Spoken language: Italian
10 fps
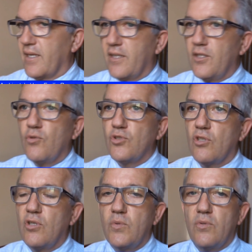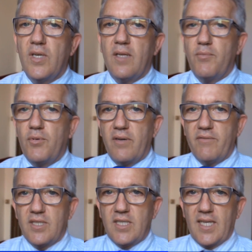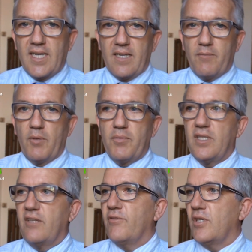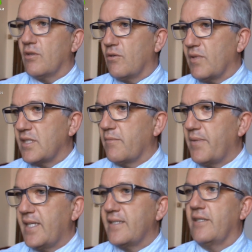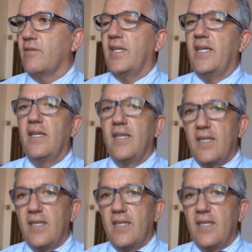è di uso comune, può avvicinare il proprio telefonino con questa applicazione,